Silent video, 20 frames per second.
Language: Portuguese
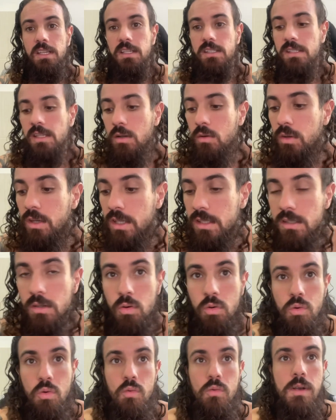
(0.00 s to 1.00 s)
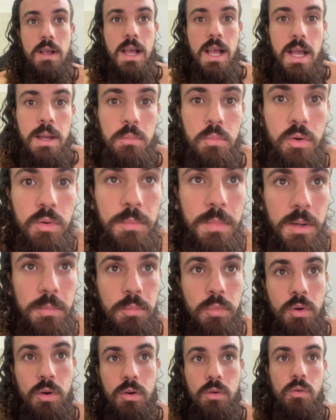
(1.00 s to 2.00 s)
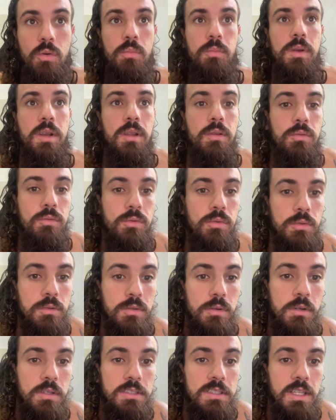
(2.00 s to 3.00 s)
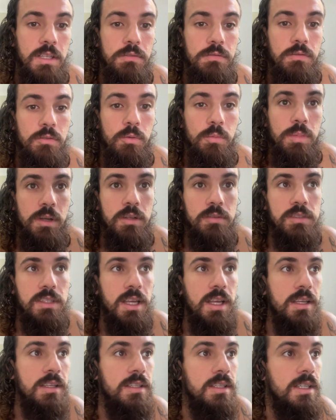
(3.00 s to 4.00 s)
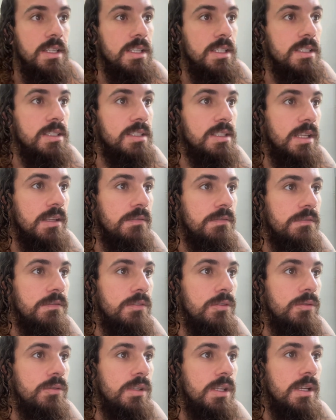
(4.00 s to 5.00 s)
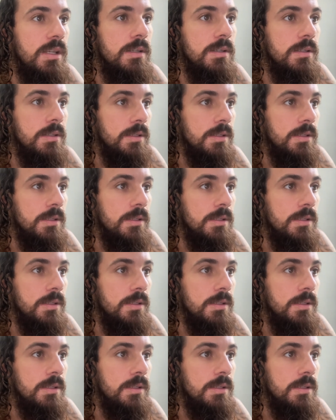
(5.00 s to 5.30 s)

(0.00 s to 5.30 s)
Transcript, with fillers: essa conexão com o cabo. Mas, porra, comprei um controle sem fio para usar sem fio, né?